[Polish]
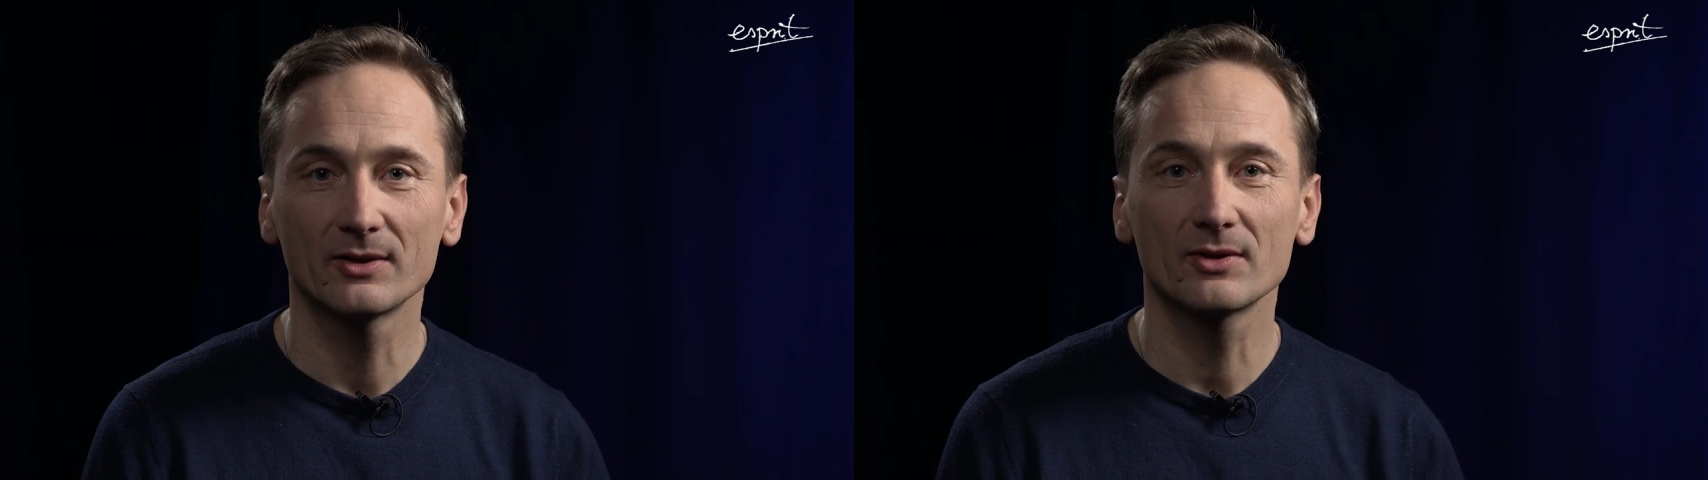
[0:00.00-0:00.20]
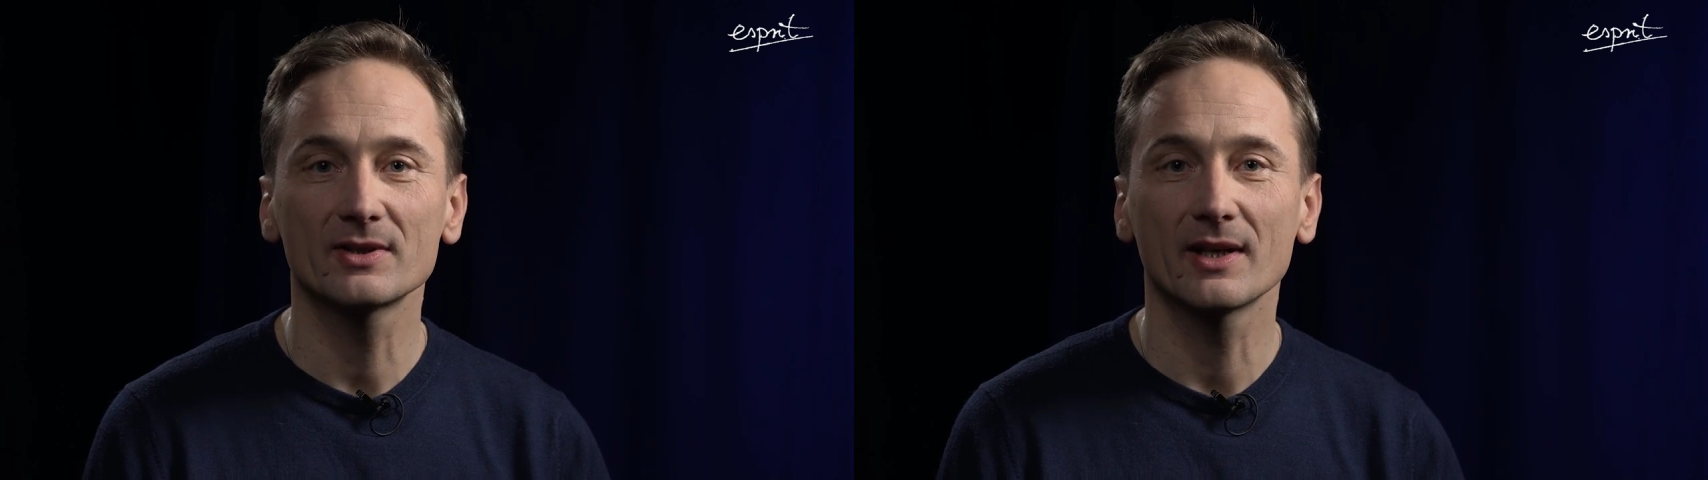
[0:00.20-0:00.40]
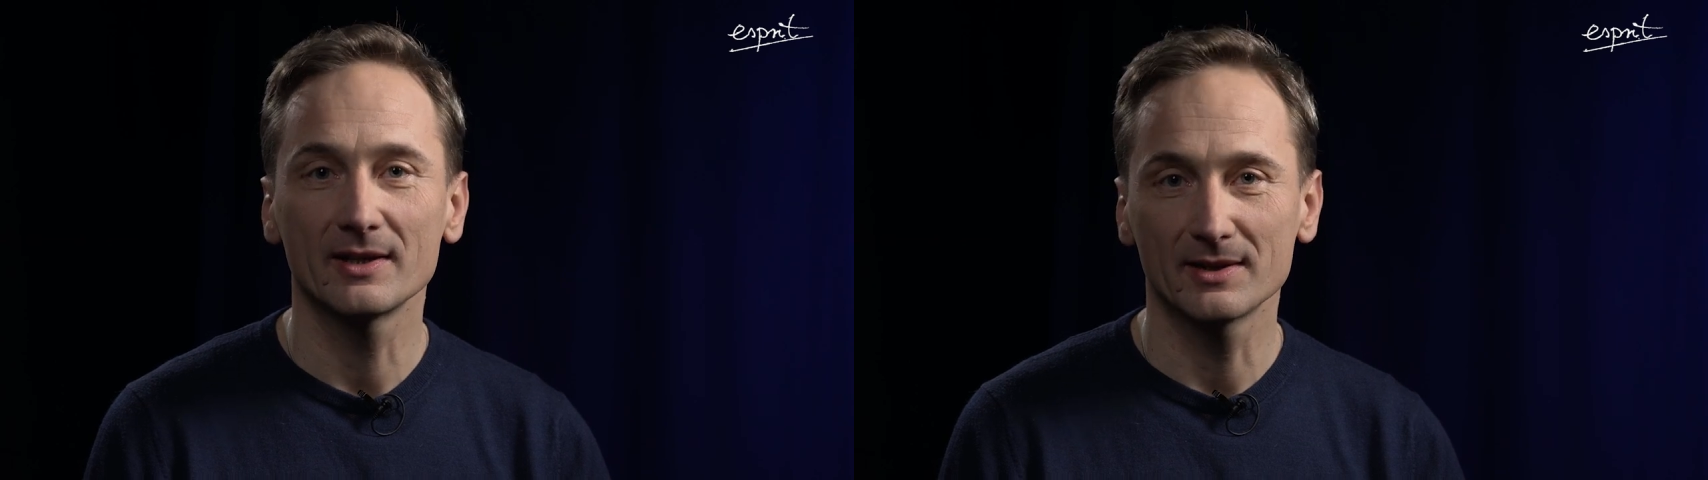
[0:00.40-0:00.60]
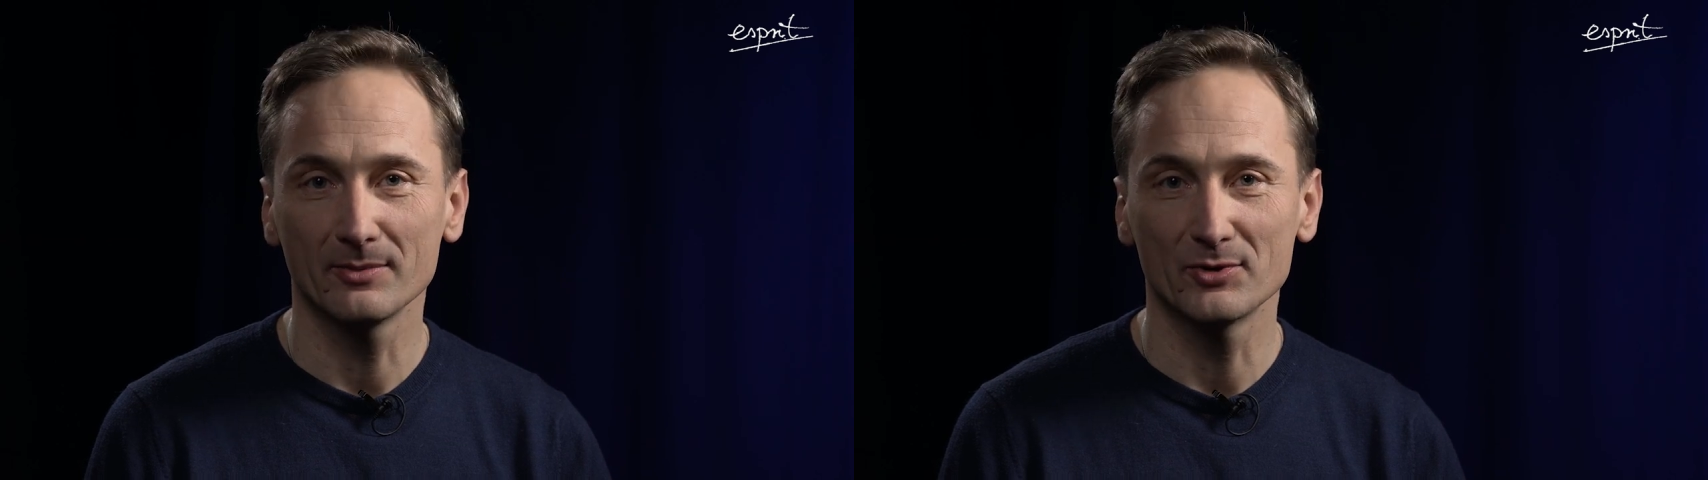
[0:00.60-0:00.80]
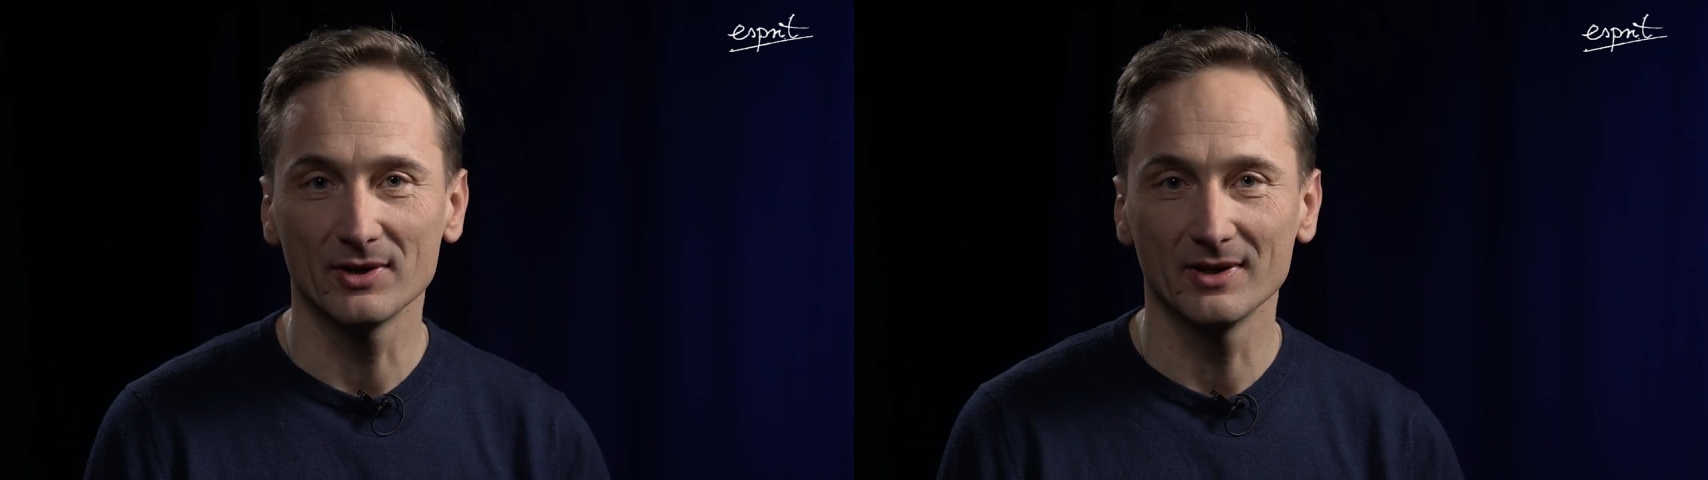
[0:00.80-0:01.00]
to
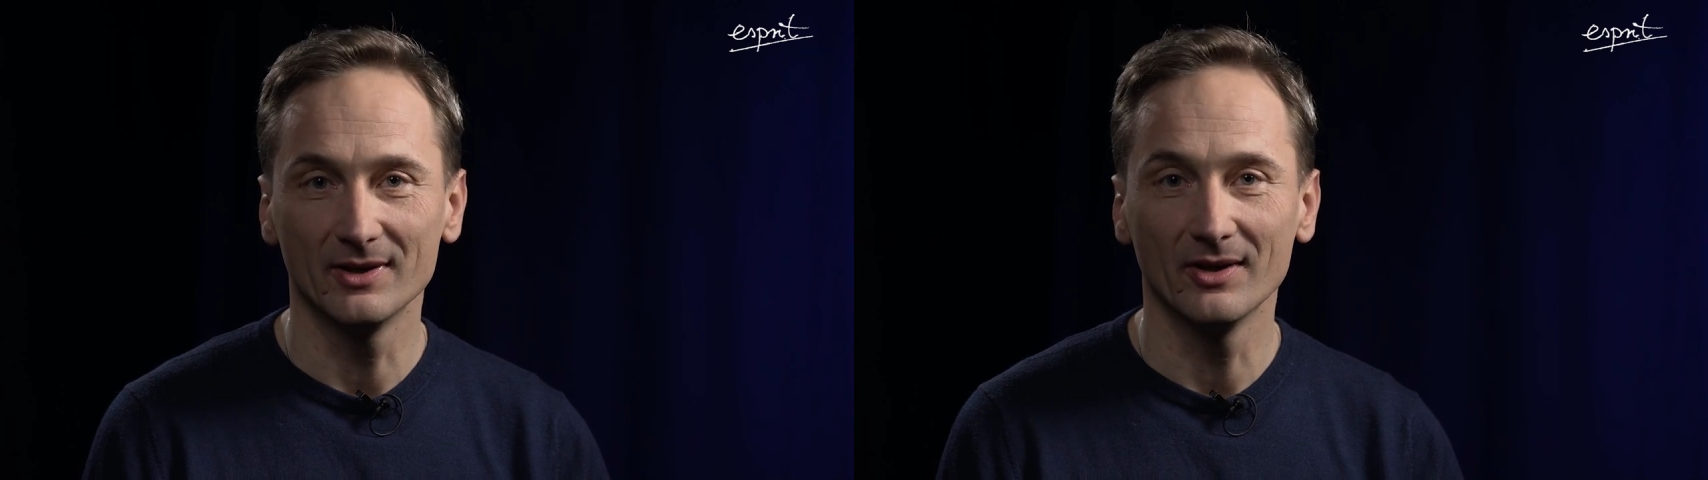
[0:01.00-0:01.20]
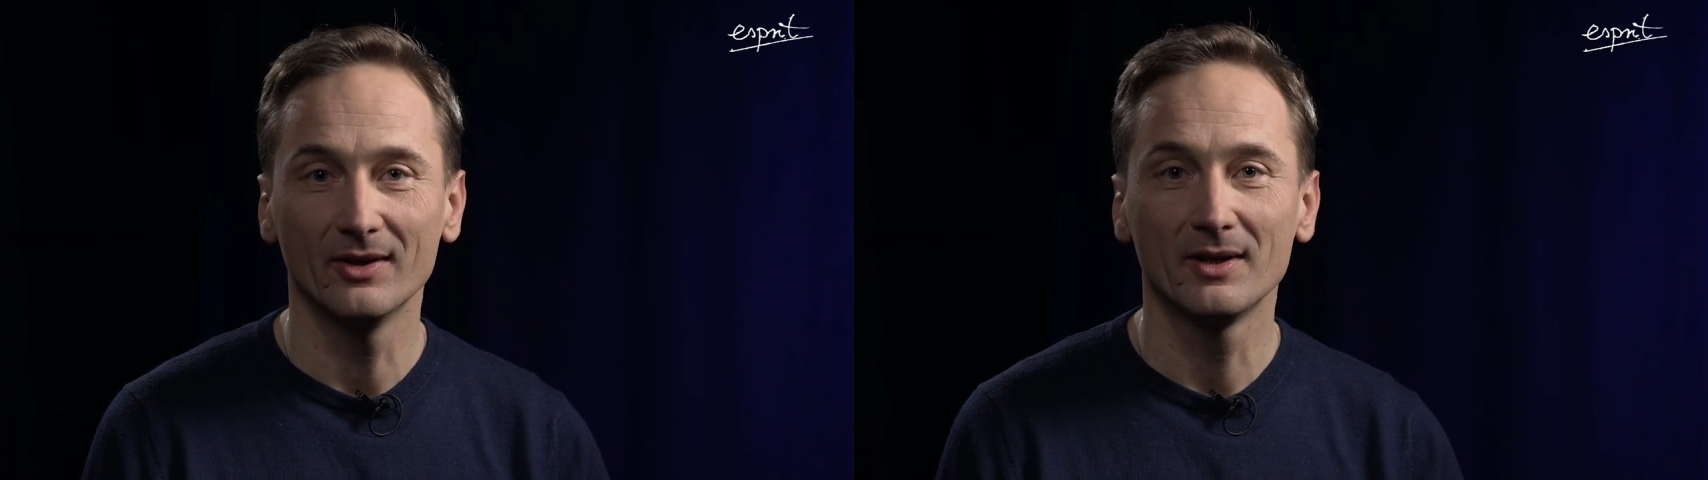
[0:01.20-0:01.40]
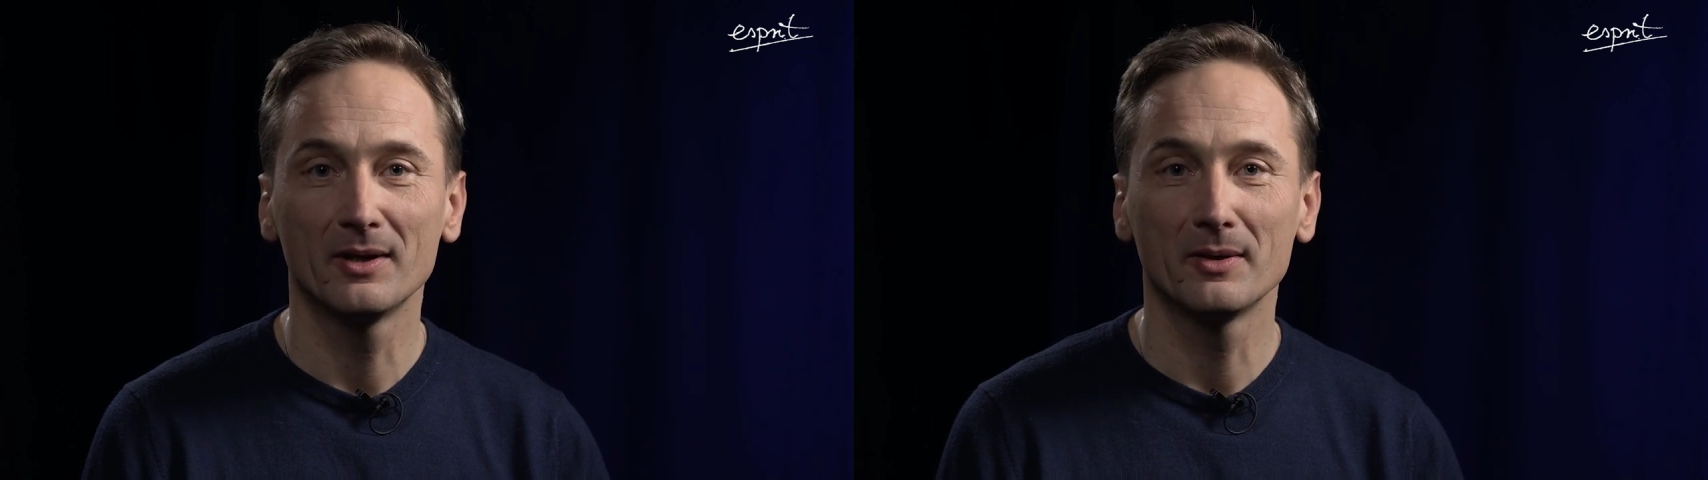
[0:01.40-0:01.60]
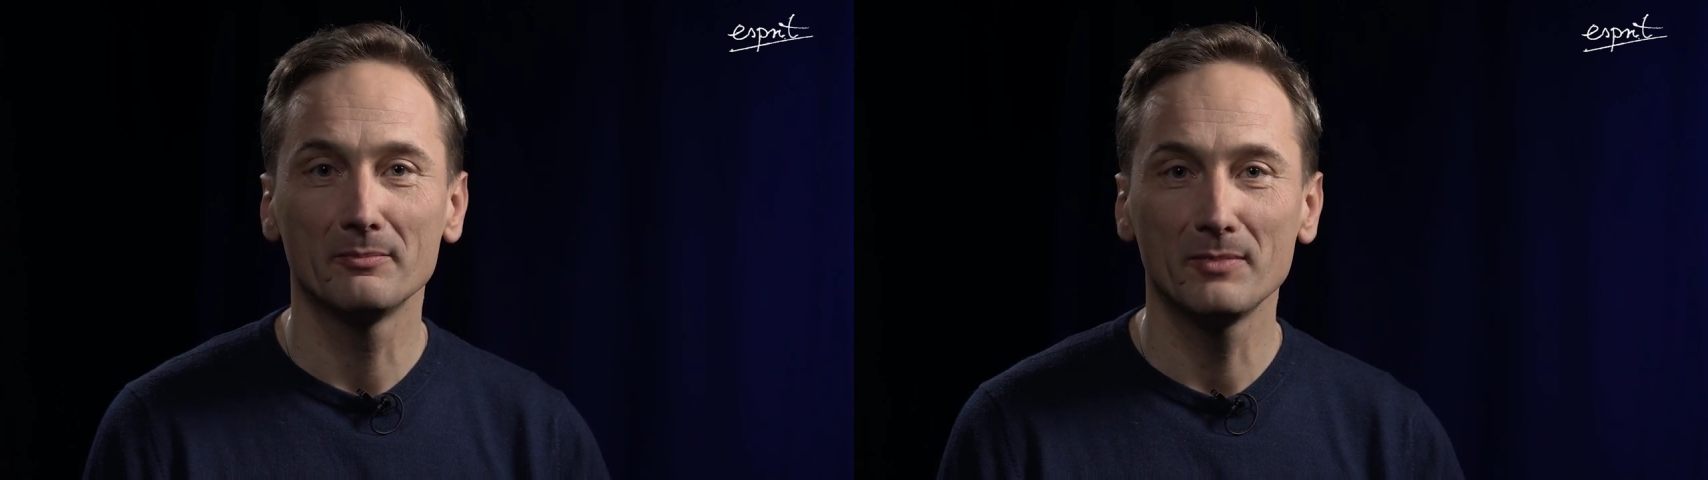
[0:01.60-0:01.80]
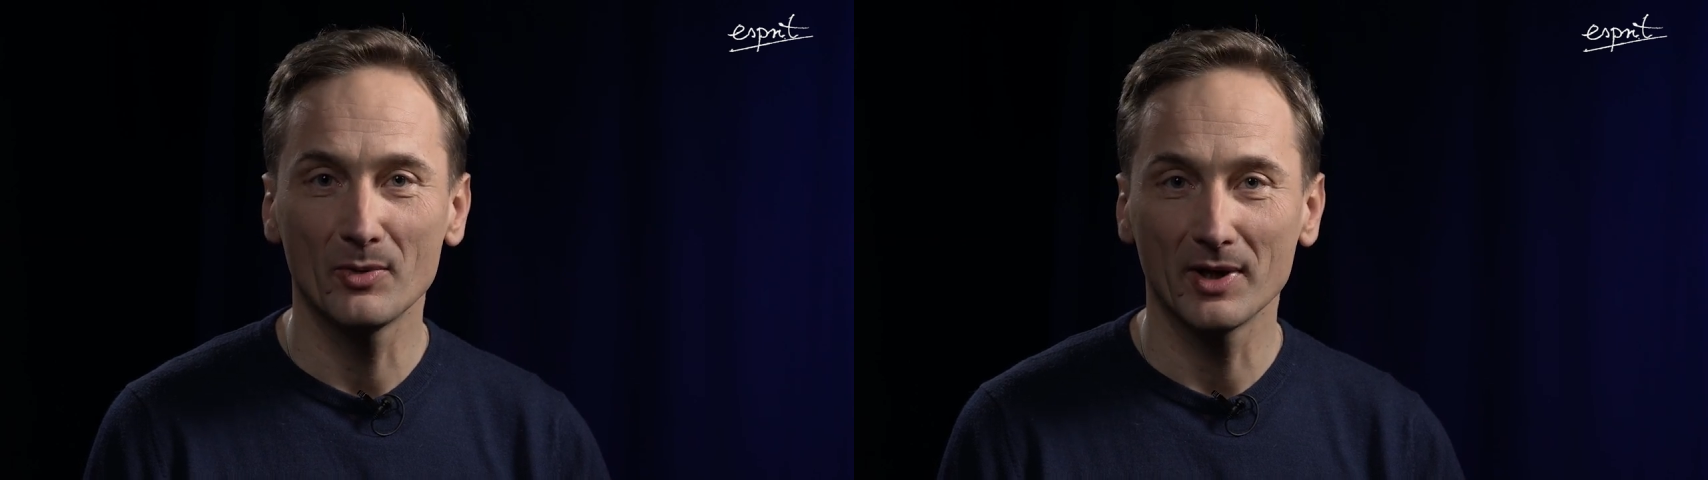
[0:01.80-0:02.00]
zachęcam Cię do
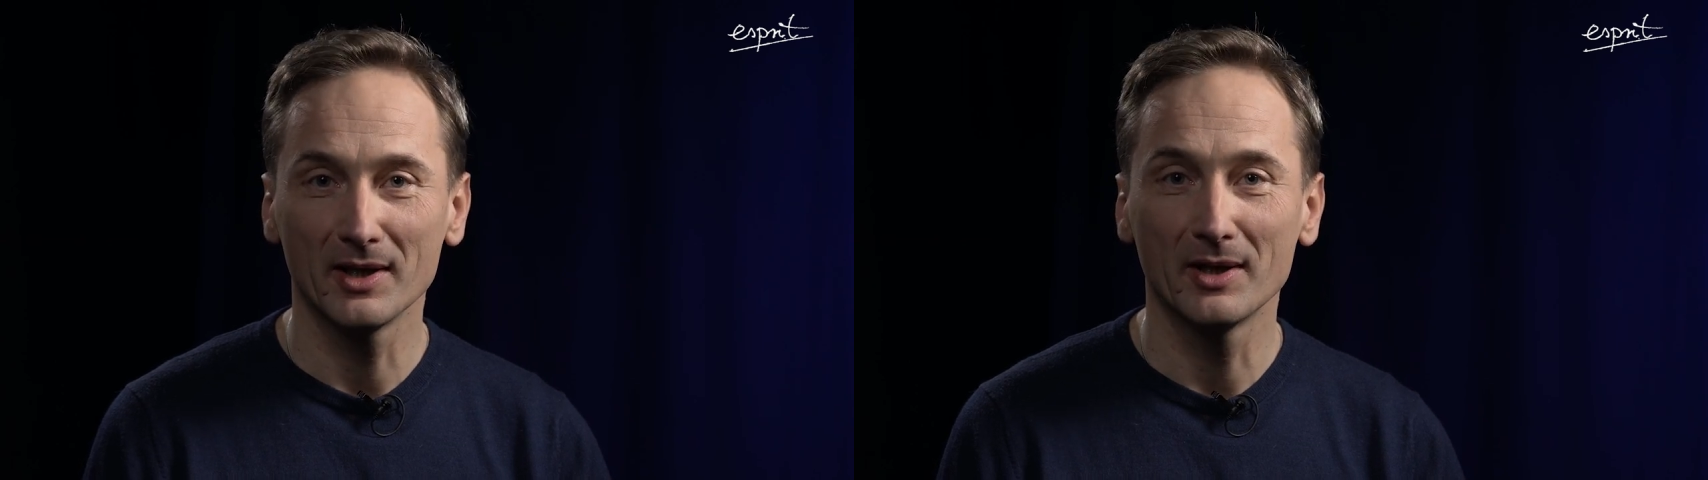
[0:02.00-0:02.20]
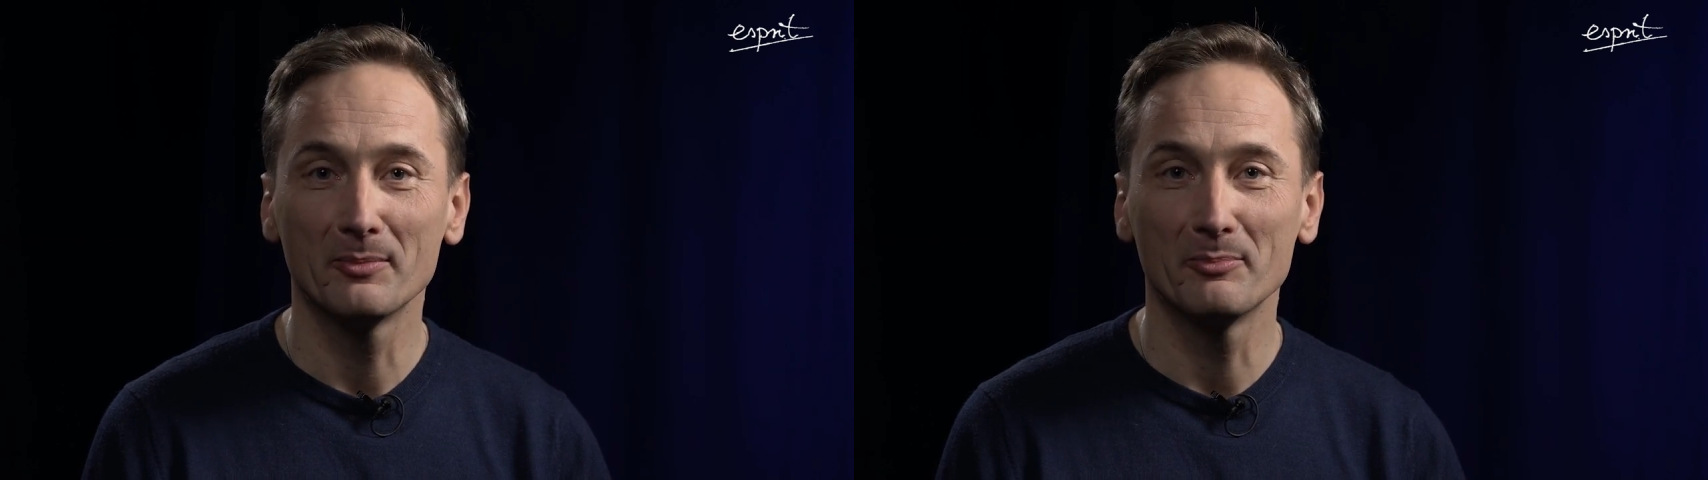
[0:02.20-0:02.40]
miłej,